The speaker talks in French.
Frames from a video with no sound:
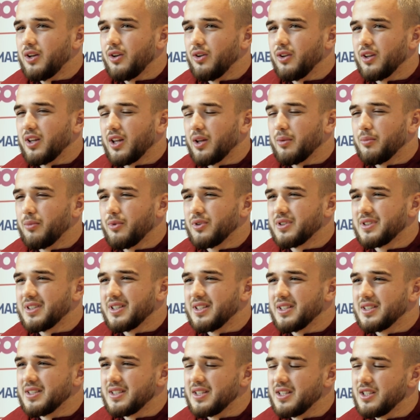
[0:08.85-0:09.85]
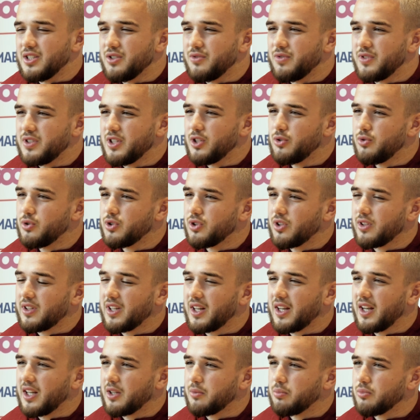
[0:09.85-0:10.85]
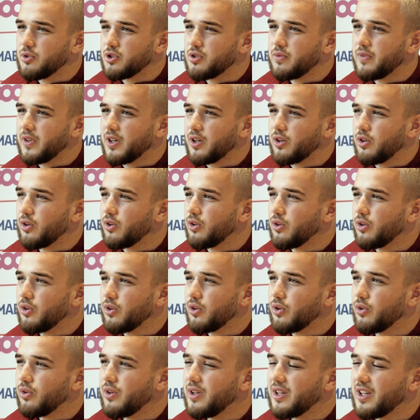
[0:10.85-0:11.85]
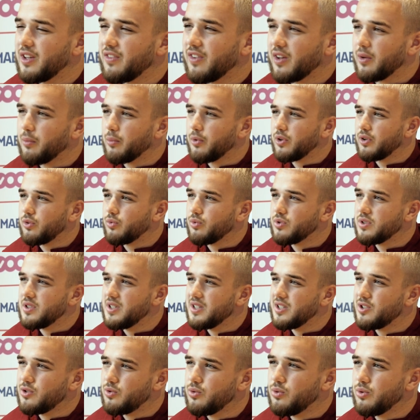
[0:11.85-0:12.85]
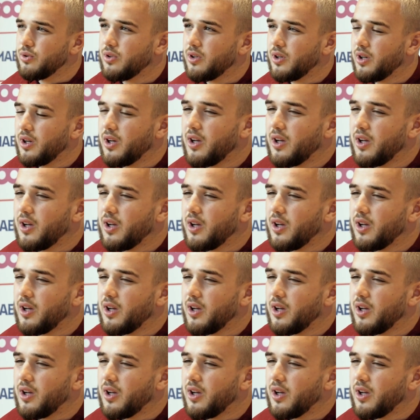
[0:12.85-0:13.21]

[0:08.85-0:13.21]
L'entraînement, c'était difficile. Tu sentais que l'atmosphère, qu'on était vraiment tous déçus,